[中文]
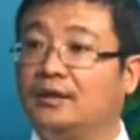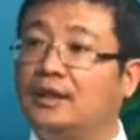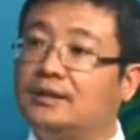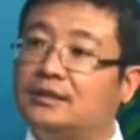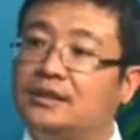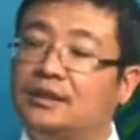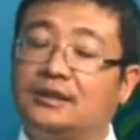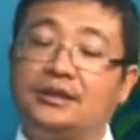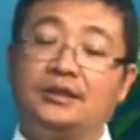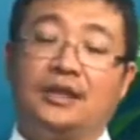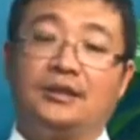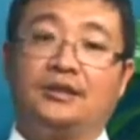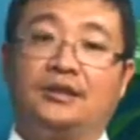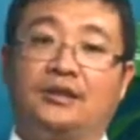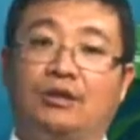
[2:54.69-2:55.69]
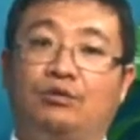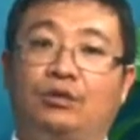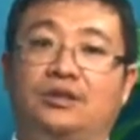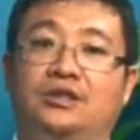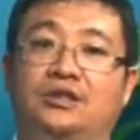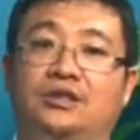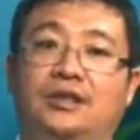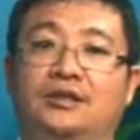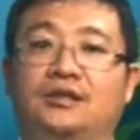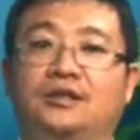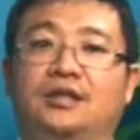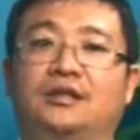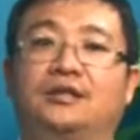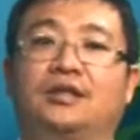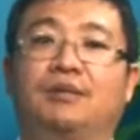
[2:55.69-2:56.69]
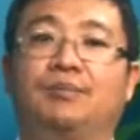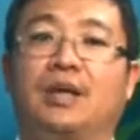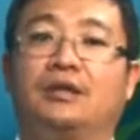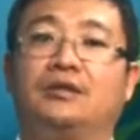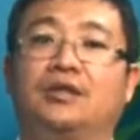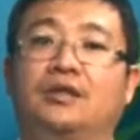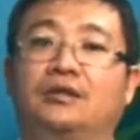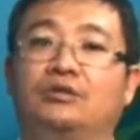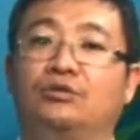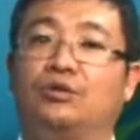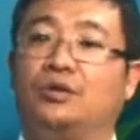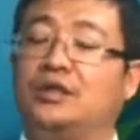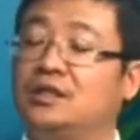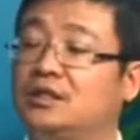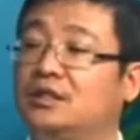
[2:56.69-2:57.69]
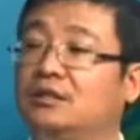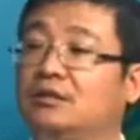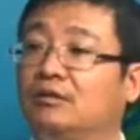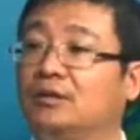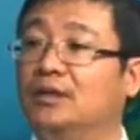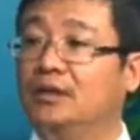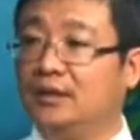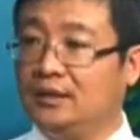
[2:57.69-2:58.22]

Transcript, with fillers: 但是呢，市场上在过去这一段时间，这个表现呢，就是说利息这种